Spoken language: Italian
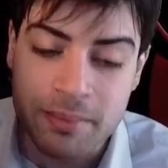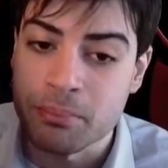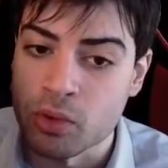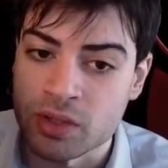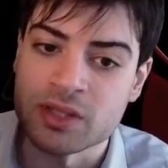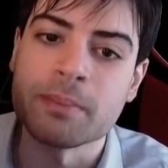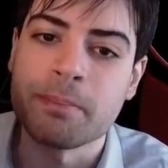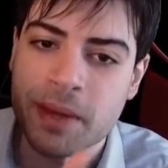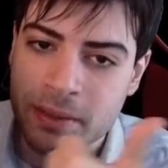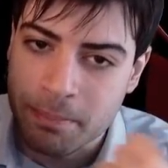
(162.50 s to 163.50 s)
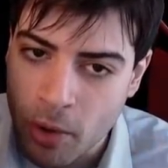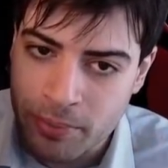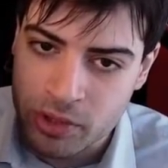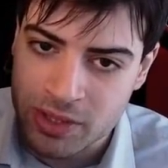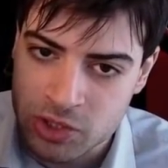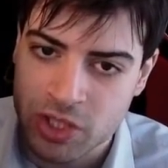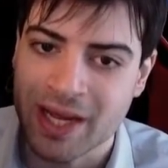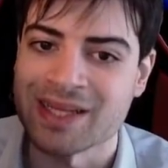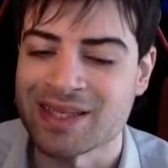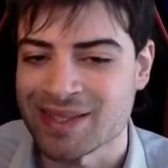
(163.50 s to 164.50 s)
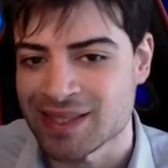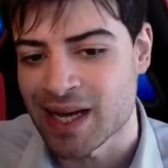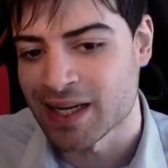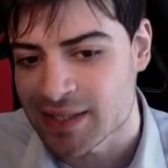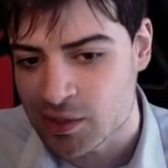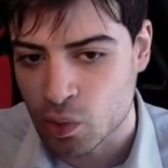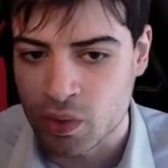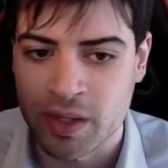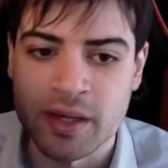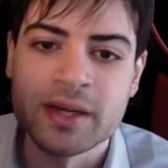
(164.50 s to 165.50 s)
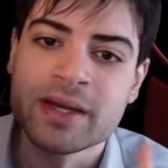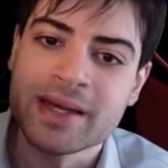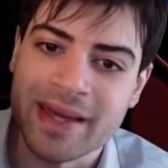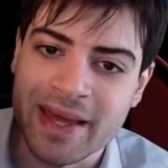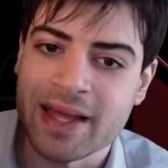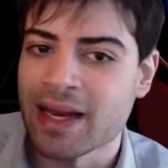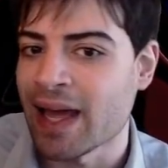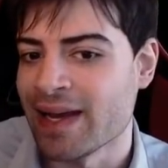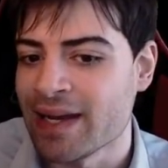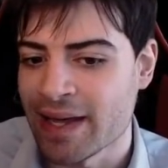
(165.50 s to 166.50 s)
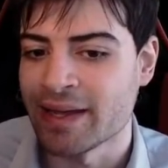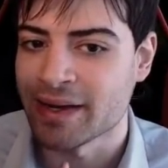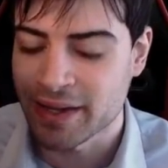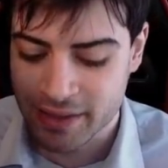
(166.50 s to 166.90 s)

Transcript: le board per poi portarci a casa sia le stone che la LR